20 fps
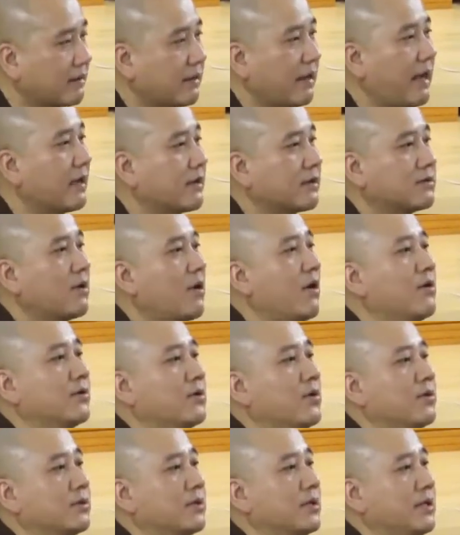thì ăn
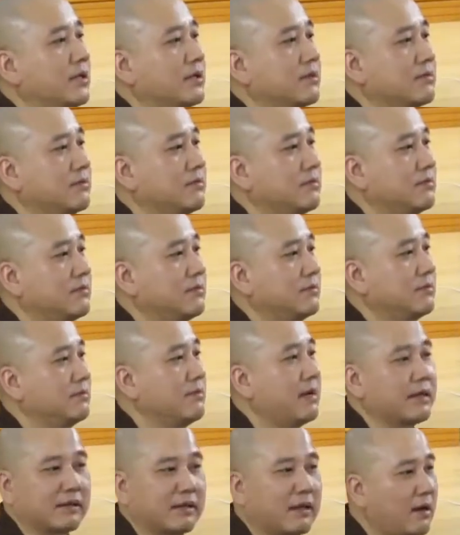toàn đồ thiệt,
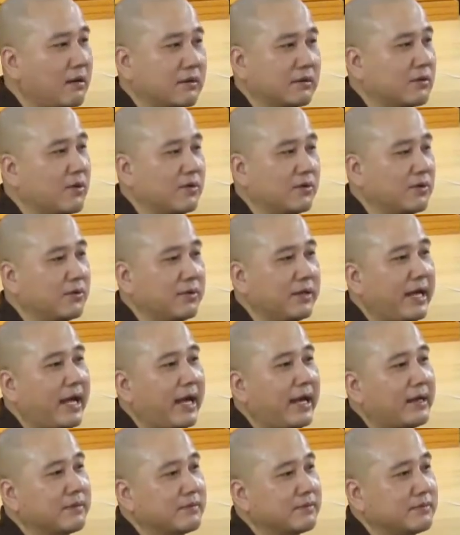bàn thờ toàn đồ
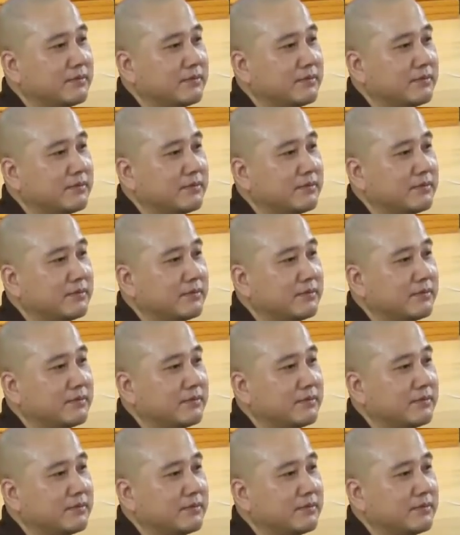giả.